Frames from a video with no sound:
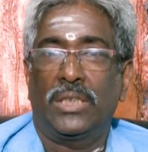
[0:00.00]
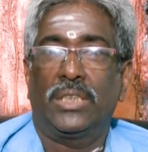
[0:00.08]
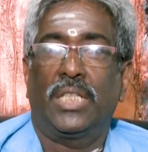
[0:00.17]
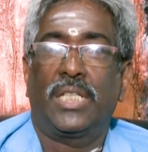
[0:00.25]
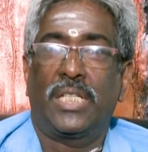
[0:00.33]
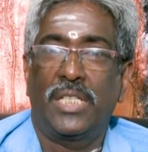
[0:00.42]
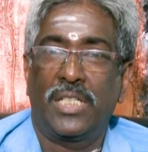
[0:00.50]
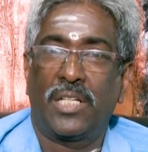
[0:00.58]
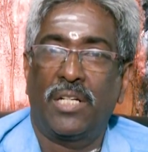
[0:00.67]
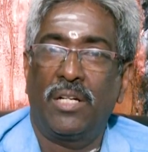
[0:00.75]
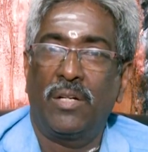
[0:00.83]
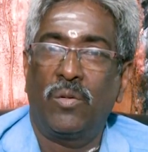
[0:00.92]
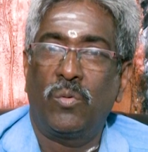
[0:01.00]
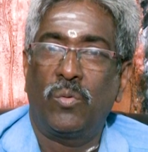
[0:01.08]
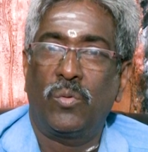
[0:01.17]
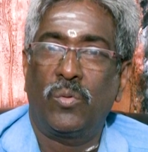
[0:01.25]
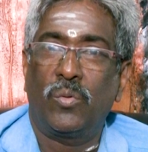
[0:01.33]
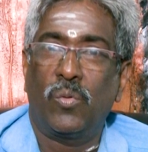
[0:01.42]
இதை கேட்ட
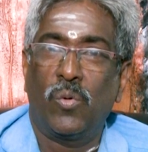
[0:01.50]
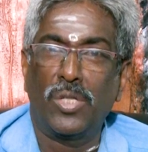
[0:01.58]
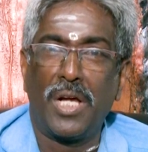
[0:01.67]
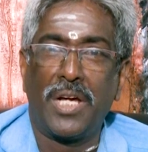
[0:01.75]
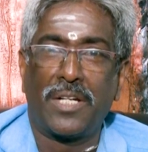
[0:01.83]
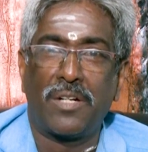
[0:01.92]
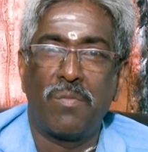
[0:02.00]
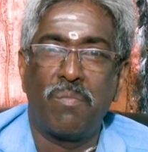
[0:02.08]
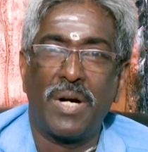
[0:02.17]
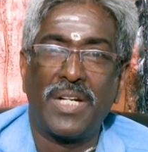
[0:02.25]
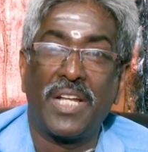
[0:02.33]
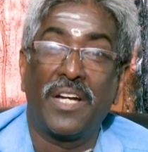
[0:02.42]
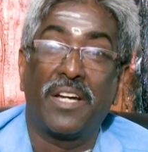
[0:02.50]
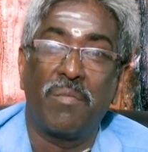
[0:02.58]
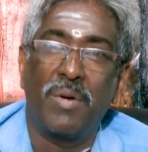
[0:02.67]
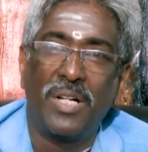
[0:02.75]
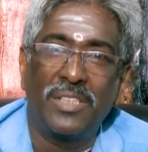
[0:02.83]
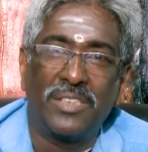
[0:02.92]
ஓநாய்க்கு மட்டற்ற
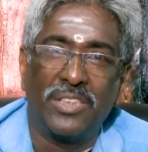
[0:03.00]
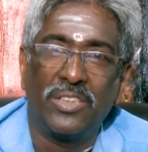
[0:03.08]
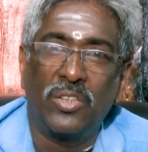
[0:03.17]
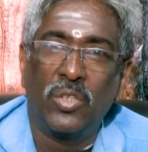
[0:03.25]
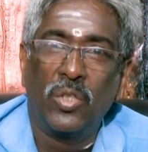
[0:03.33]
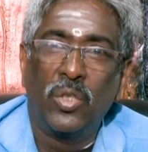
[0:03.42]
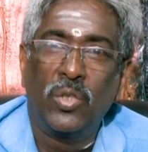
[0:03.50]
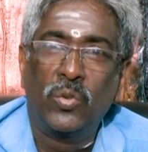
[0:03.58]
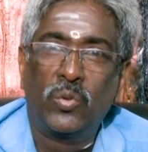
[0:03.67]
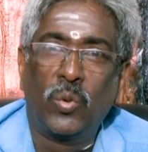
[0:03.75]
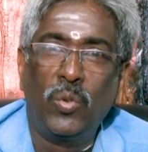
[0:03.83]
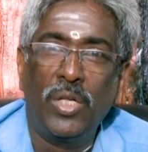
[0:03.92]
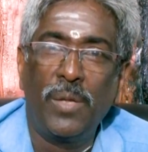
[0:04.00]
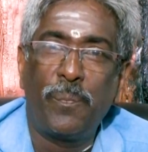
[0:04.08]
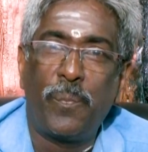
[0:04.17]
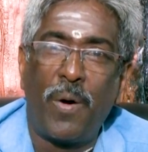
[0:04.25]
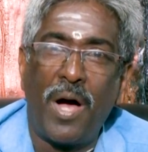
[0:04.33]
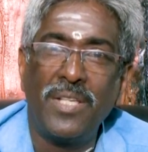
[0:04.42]
மகிழ்ச்சி துள்ளி
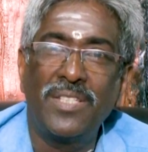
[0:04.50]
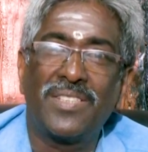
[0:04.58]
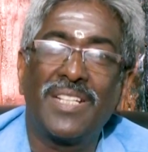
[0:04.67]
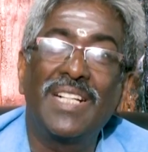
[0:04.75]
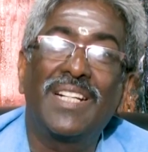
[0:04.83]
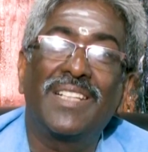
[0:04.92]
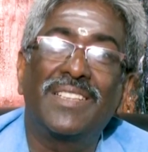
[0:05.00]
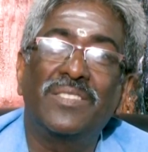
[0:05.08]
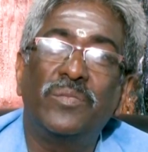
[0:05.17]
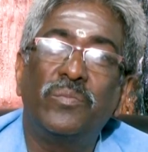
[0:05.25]
பாஞ்சு சென்றது